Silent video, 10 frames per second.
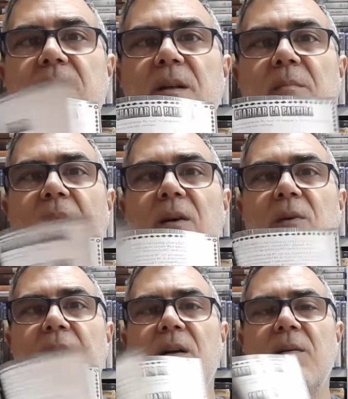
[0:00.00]
en blanco y
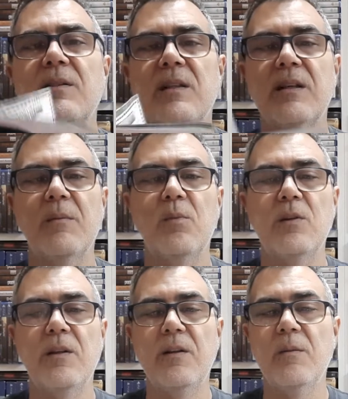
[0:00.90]
negro, a ver si es que es
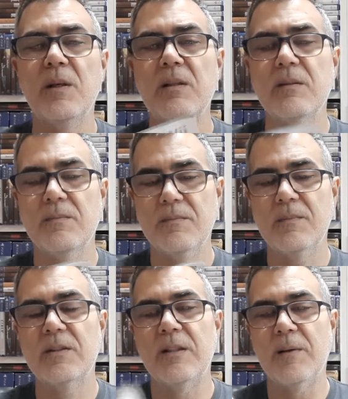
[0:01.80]
multidioma.
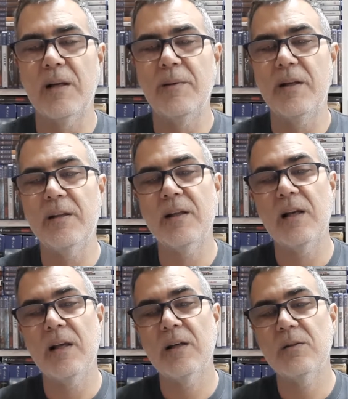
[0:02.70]
Sí, vale, viene
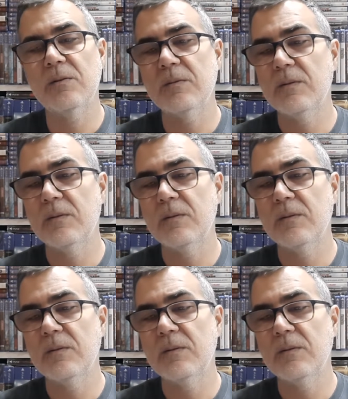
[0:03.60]
italiano.